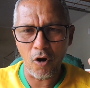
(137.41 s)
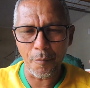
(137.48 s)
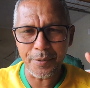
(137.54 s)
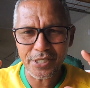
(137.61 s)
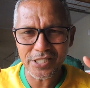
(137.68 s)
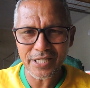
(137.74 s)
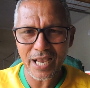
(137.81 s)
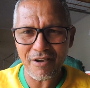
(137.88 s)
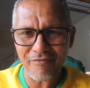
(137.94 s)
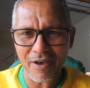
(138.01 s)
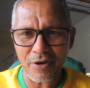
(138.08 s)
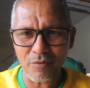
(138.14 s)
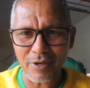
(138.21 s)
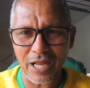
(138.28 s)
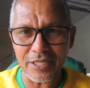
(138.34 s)

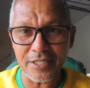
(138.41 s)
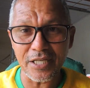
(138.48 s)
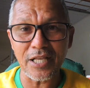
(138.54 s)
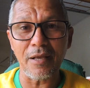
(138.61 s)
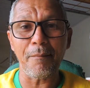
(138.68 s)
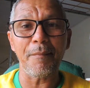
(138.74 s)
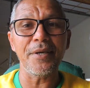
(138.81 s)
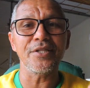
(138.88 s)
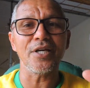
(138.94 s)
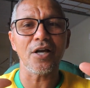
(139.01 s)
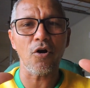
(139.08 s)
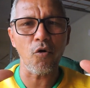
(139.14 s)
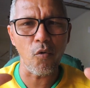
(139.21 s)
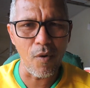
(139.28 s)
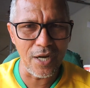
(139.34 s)
observar o galo de
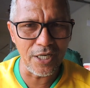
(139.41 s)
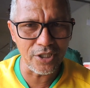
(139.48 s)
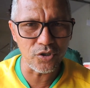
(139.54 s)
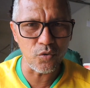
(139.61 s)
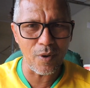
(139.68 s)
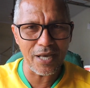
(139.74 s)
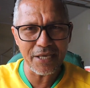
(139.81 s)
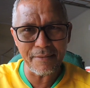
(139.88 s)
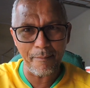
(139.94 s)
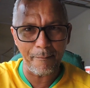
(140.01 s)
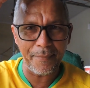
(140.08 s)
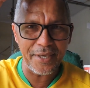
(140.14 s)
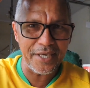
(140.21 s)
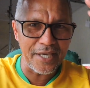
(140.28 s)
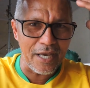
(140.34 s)
Campina quando
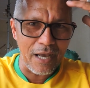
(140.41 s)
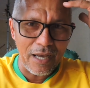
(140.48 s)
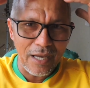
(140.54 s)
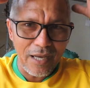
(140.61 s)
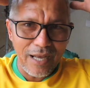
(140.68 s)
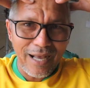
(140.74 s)
arrepia